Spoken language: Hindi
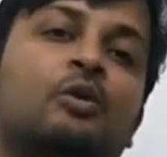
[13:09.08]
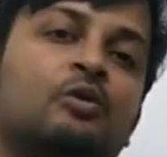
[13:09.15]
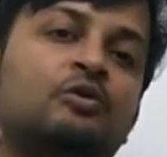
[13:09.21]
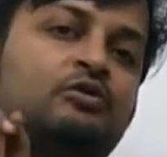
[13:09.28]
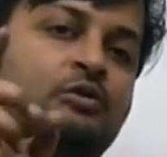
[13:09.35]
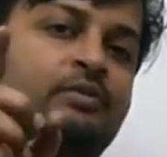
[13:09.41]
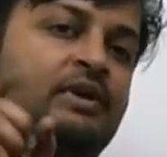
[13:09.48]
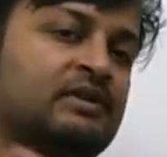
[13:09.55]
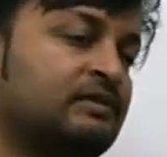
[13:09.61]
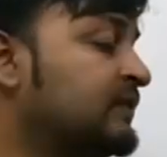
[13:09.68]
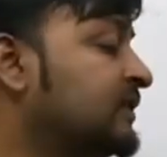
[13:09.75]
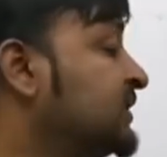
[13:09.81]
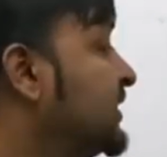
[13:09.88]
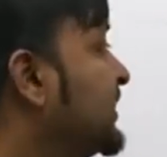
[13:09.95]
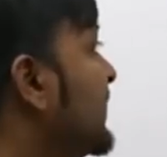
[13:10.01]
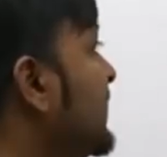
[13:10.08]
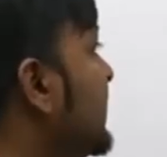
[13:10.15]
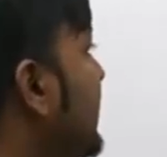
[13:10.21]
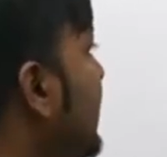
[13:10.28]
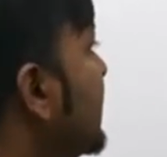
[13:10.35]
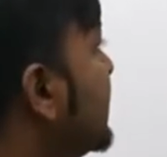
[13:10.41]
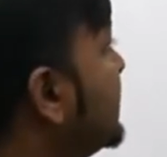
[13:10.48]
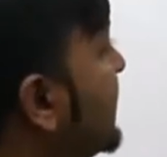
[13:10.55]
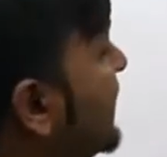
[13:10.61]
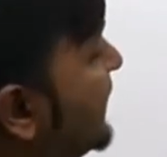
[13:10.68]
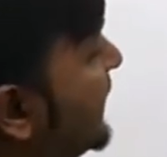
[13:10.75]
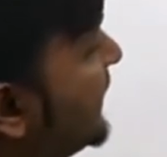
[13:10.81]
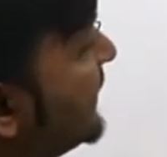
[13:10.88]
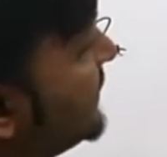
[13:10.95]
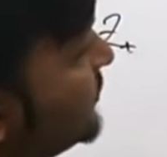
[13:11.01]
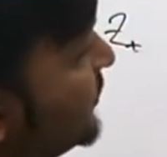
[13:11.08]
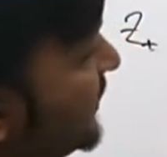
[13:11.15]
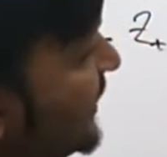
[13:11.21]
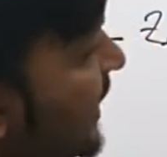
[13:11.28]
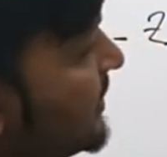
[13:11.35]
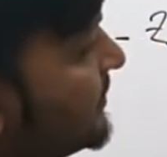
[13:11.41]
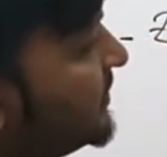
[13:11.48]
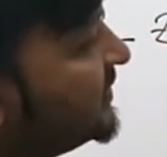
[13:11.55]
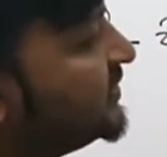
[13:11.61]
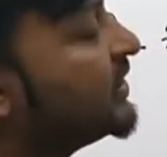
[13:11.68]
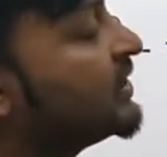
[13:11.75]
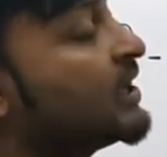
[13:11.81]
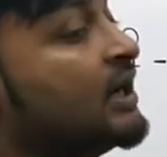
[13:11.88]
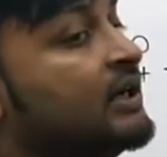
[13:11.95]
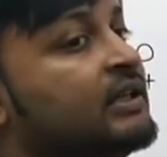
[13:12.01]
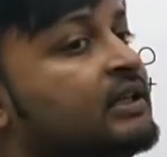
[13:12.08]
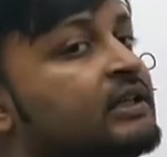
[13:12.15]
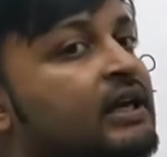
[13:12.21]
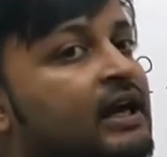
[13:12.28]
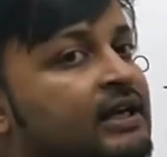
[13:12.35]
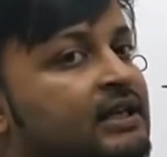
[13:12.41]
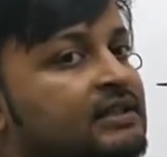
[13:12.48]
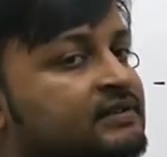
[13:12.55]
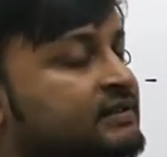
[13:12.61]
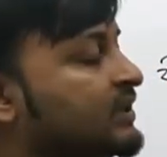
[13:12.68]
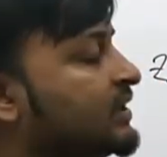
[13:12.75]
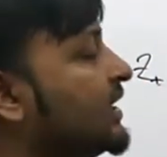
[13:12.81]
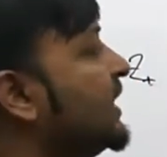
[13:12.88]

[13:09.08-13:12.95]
क्लोज लूप ट्रांसफर फंक्शन के लिए चलिए तो यहां पर सर कहानी क्या है सर